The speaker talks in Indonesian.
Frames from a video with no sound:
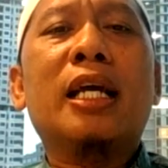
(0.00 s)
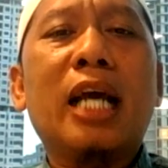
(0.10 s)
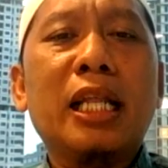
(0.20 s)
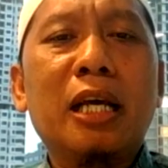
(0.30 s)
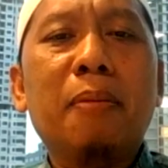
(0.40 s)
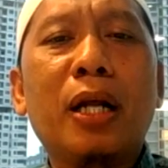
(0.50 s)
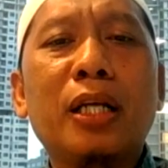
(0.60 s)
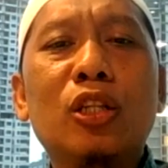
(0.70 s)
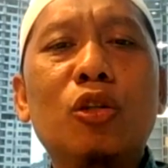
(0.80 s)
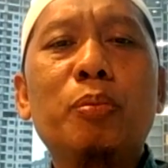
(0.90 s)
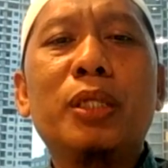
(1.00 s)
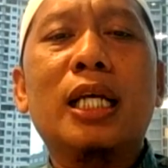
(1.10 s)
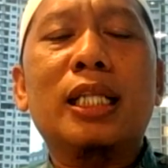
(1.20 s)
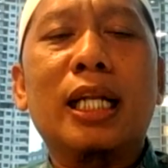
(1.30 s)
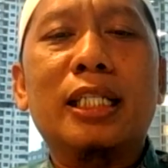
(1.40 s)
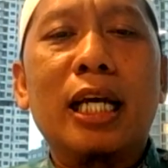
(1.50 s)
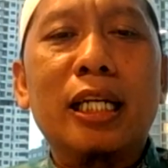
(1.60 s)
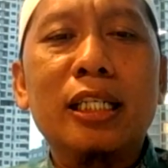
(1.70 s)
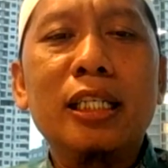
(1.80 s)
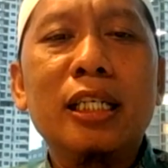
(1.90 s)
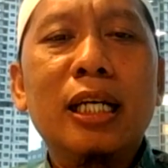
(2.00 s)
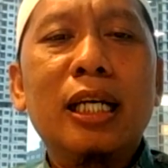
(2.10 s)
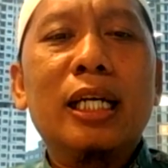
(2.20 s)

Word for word: Cutting price itu bisa terjadi